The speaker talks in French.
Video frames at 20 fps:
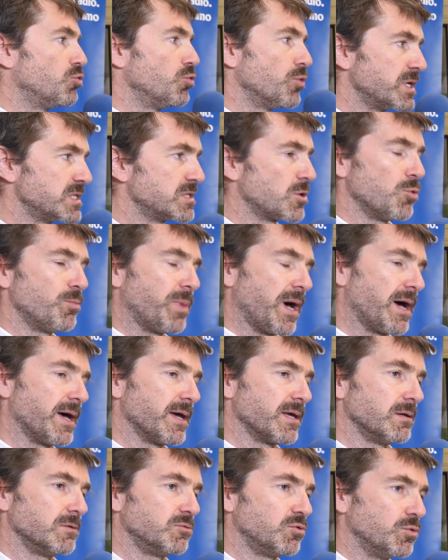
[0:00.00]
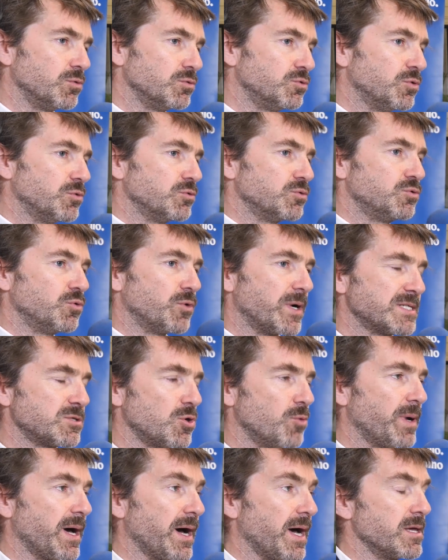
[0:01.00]
tout risque pareil, tout, tout, tout
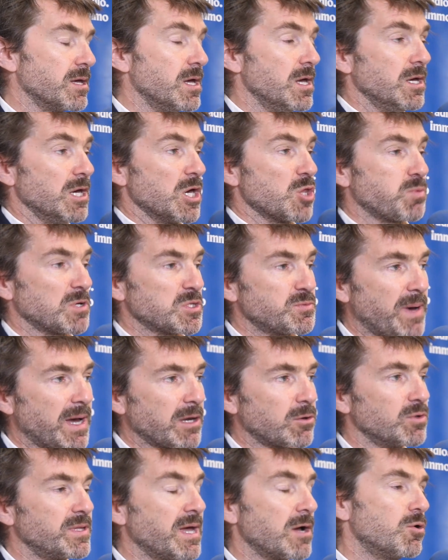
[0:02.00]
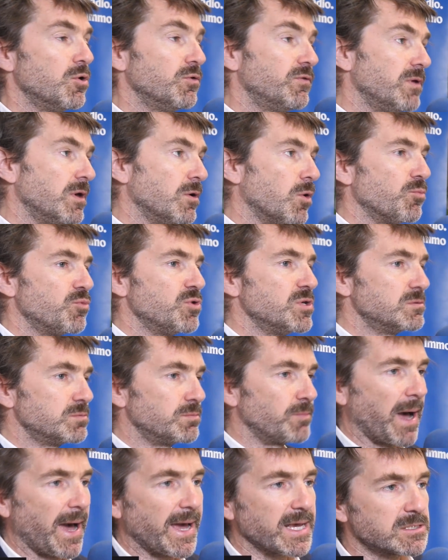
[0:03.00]
reste pareil. Et je pense pas que d'un côté on puisse,
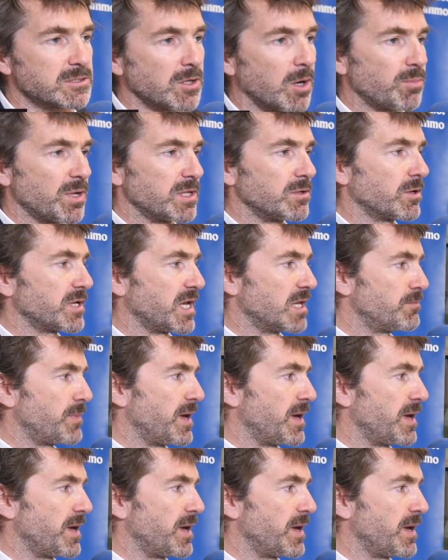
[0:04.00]
par exemple, hein, dans le cas de